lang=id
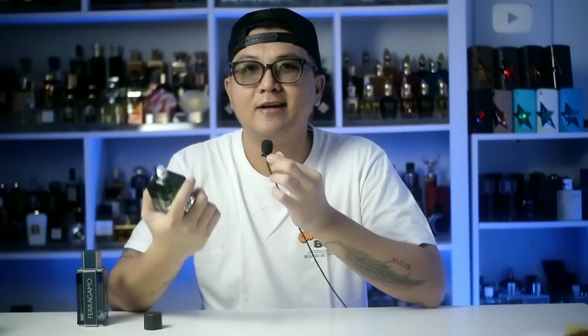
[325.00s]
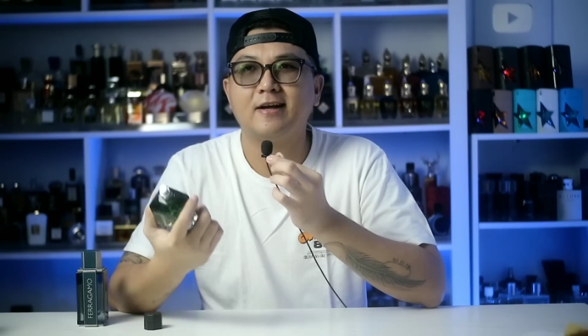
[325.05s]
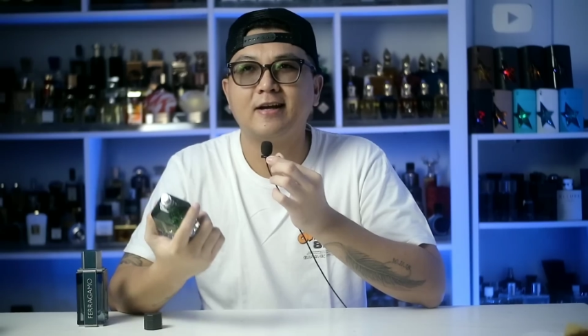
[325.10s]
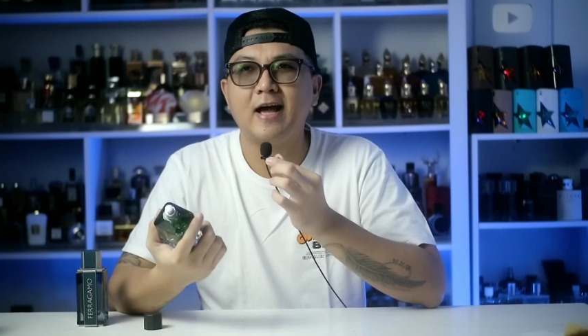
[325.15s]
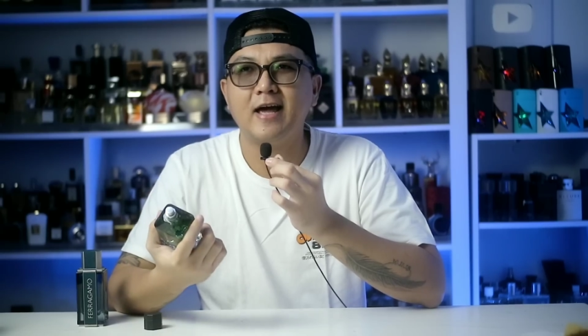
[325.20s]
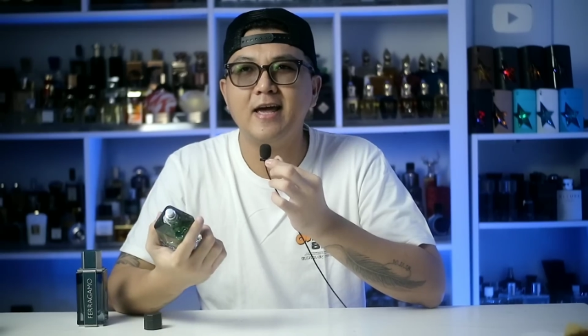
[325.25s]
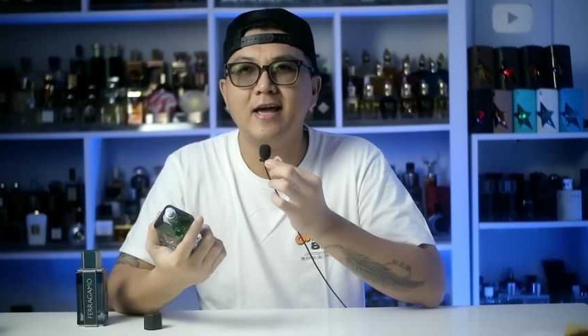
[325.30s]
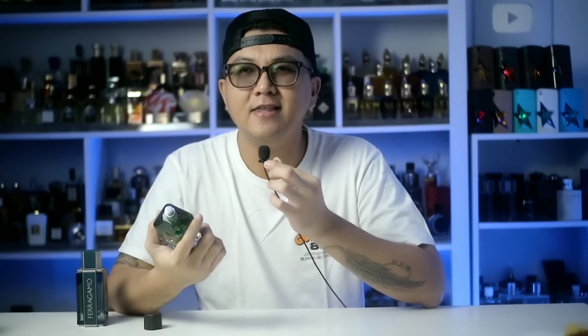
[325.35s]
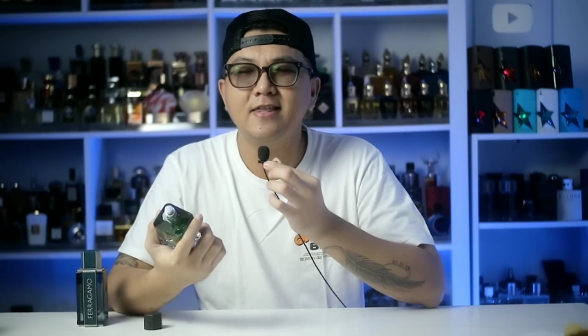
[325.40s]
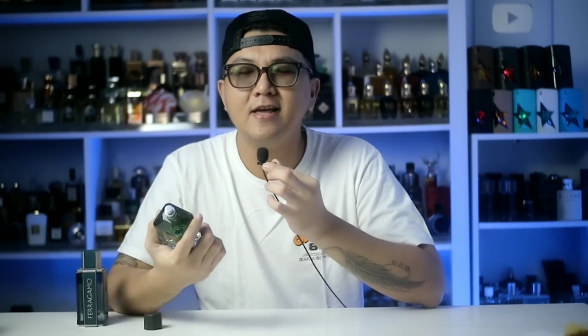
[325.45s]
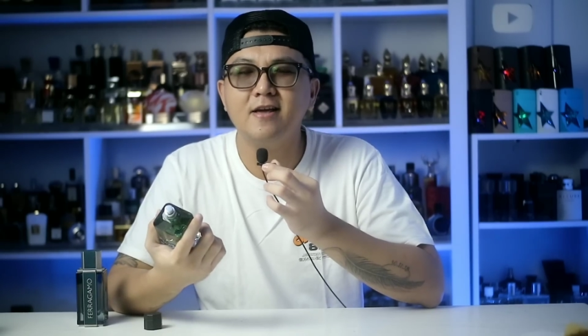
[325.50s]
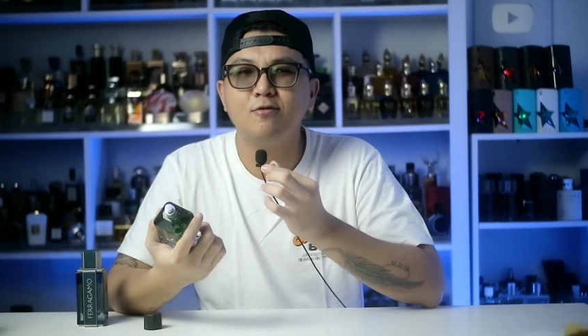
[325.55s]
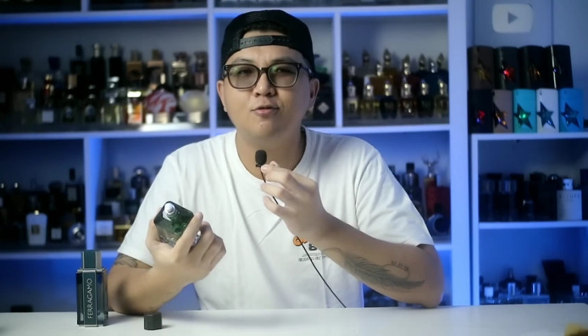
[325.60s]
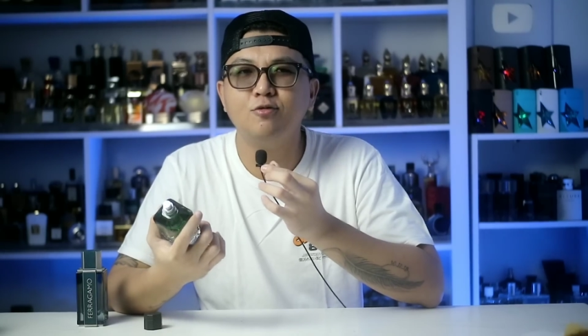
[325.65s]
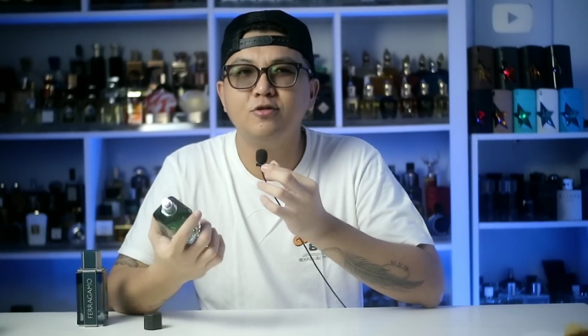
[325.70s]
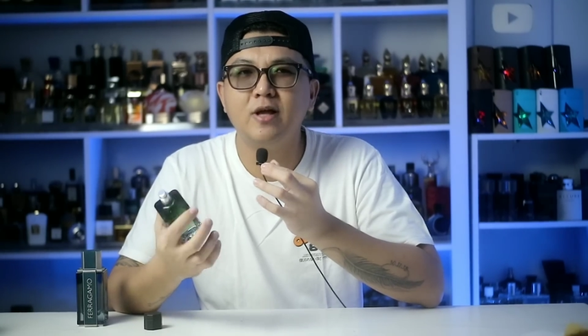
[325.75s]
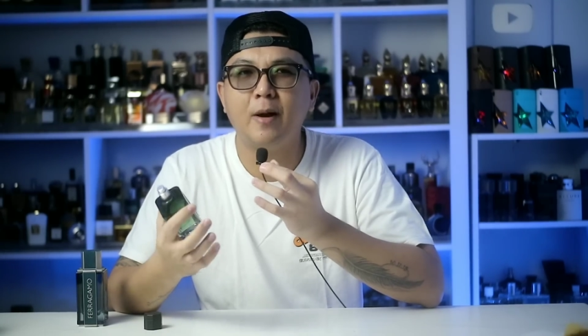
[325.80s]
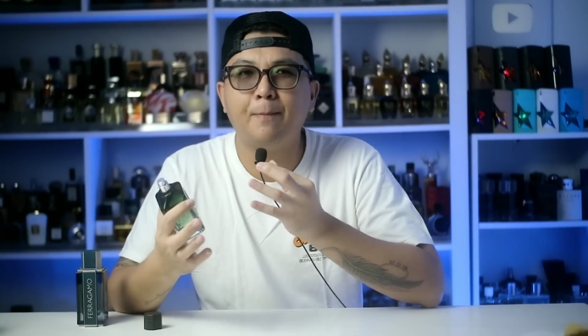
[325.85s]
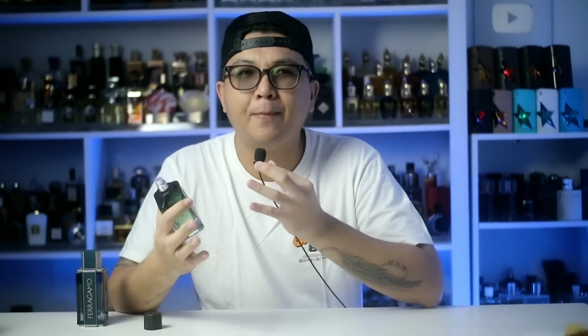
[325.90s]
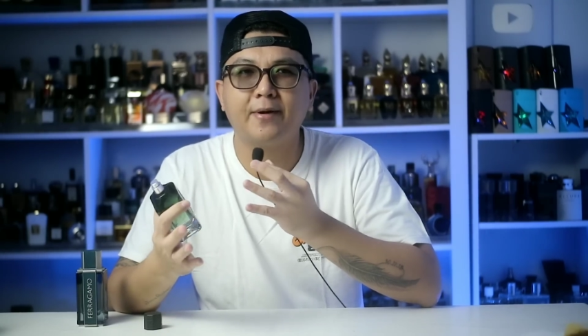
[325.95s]
kayaknya
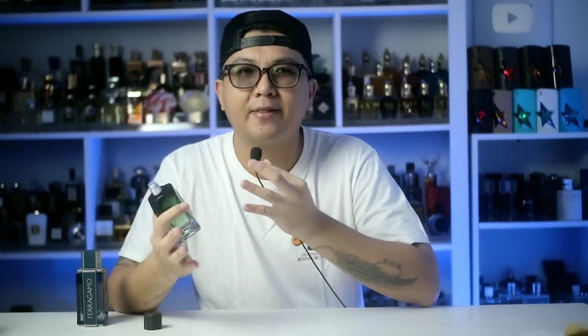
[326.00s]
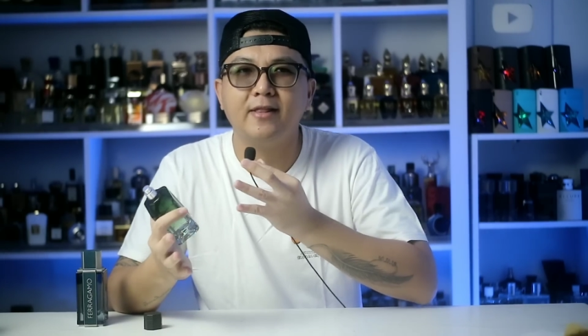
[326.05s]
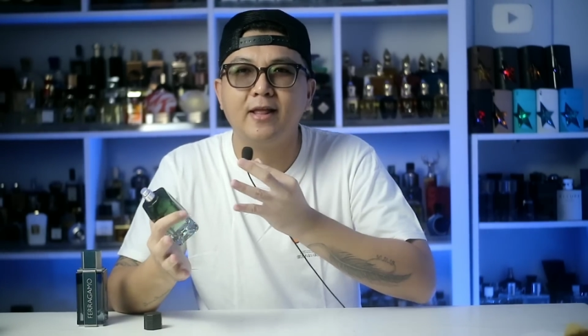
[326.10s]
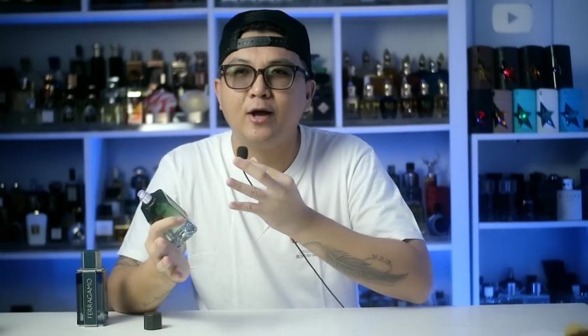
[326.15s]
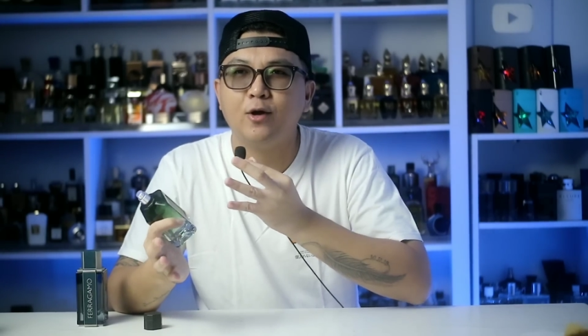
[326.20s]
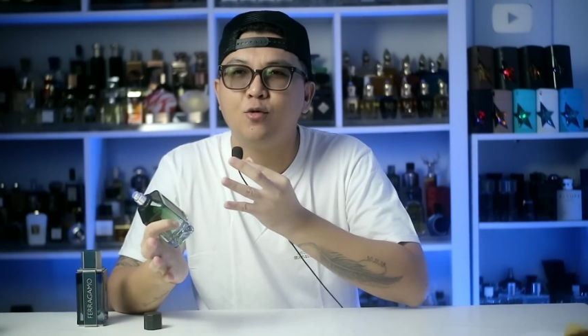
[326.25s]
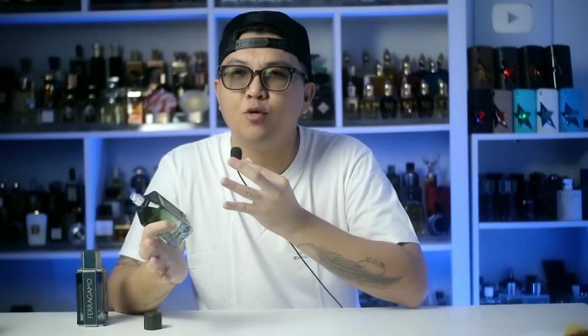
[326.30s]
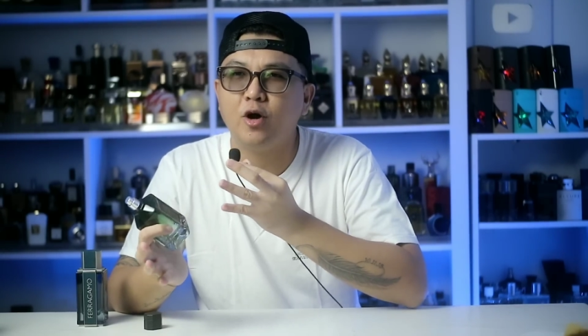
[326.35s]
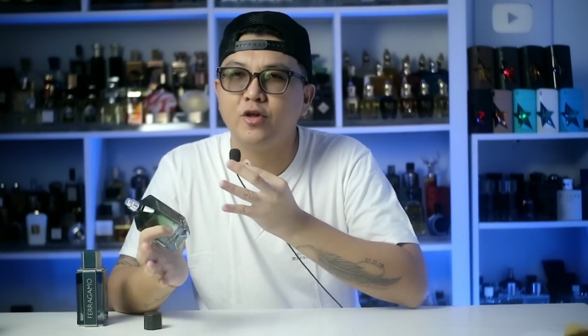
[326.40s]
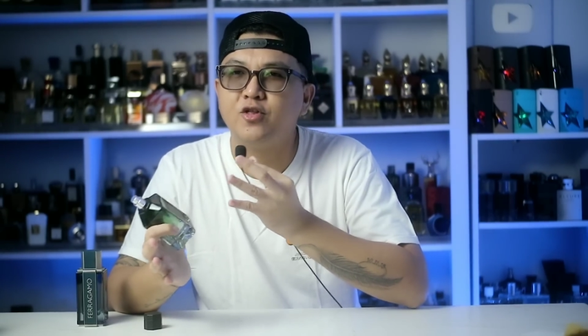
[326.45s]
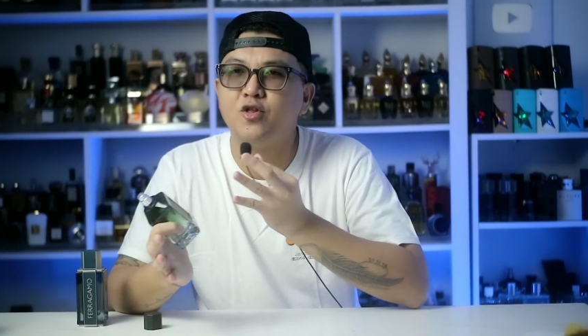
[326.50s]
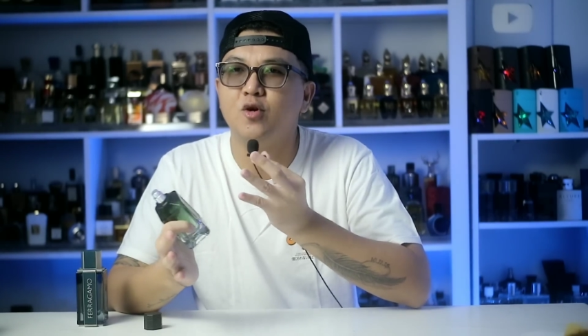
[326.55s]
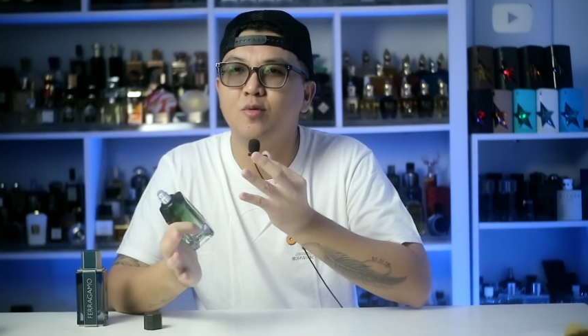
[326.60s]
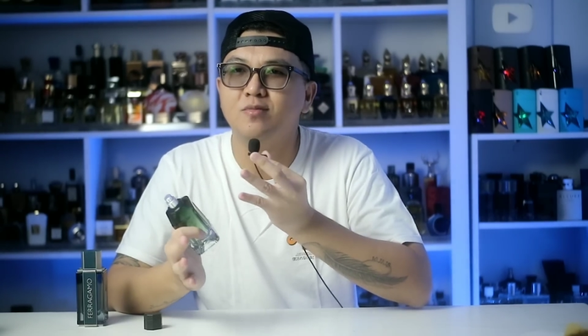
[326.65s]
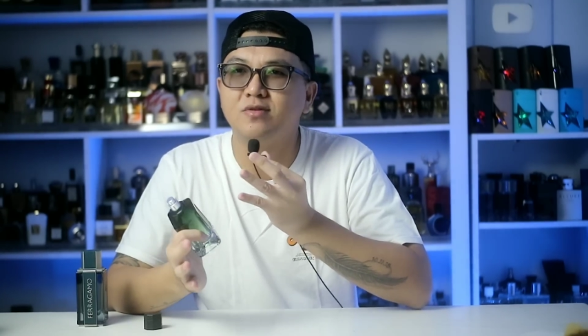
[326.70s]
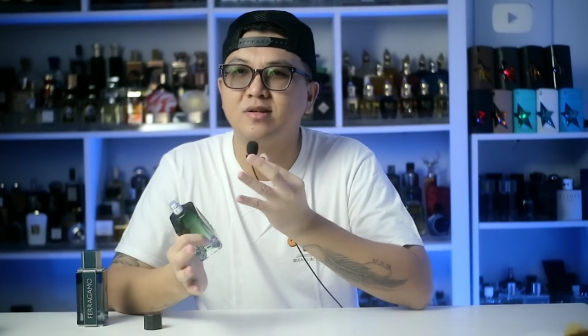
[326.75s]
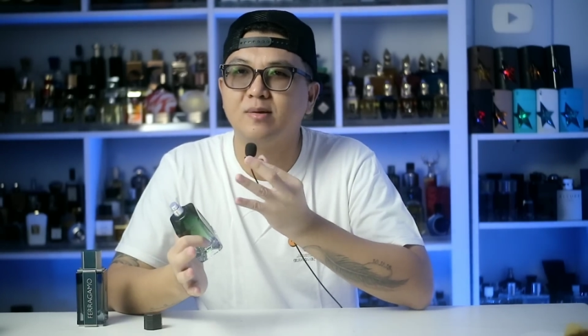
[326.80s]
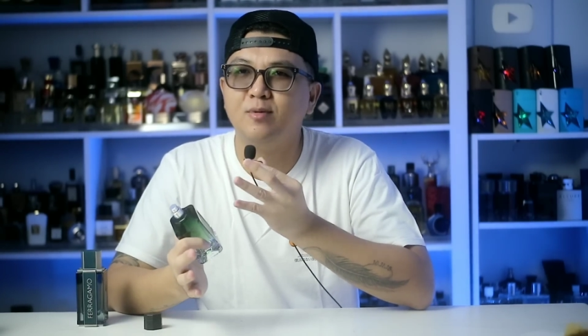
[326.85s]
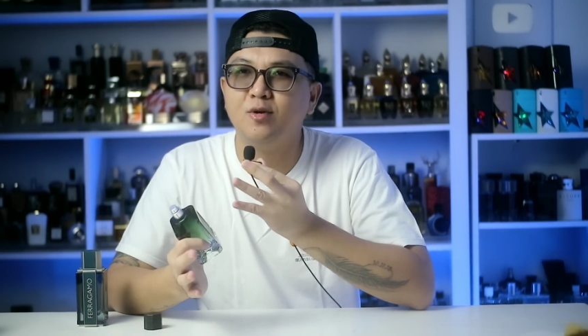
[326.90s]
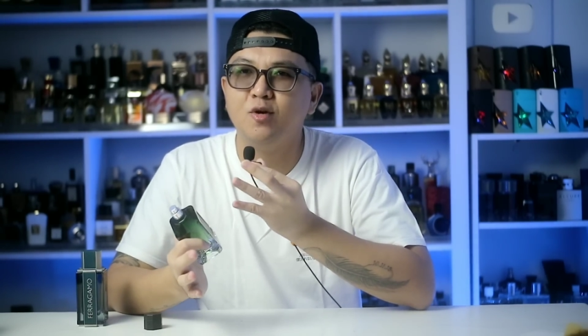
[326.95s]
udah pernah gue
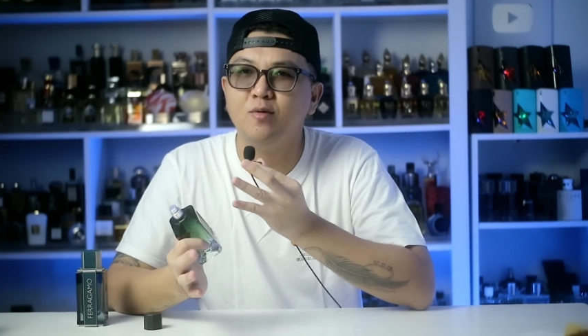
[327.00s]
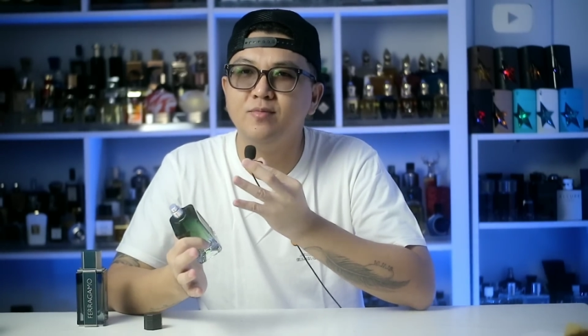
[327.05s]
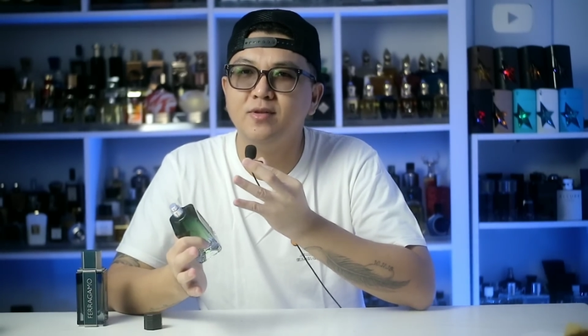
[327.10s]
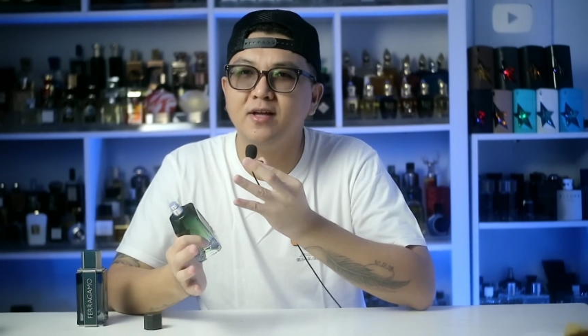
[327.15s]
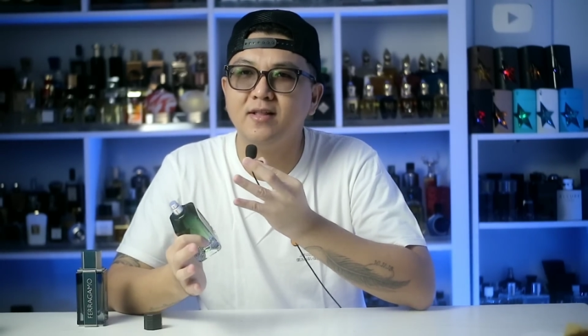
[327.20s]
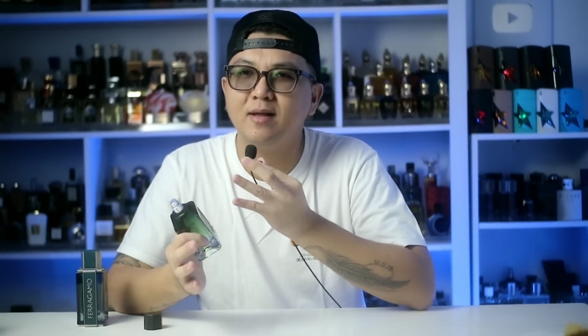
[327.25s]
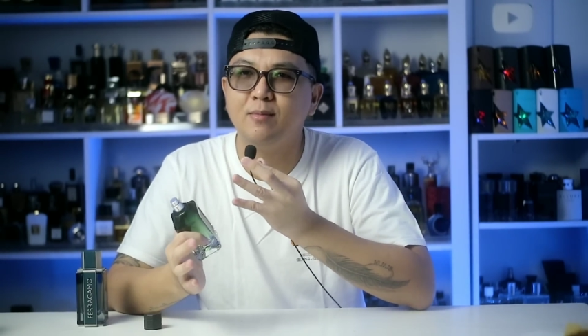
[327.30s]
cium sebelumnya